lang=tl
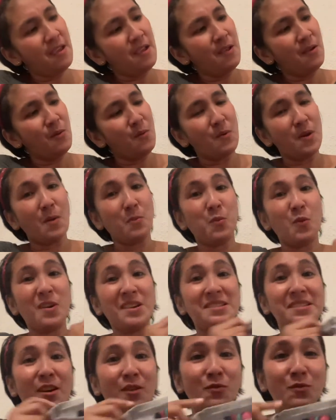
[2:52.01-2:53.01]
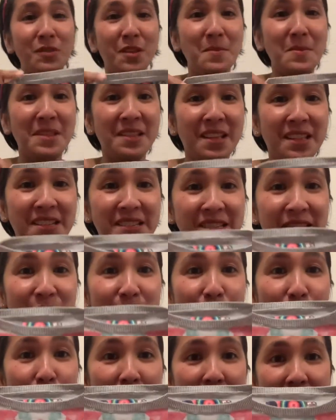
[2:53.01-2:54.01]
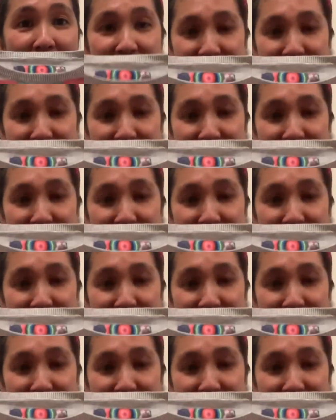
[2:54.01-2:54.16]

wala po kasi akong damit na disigwal.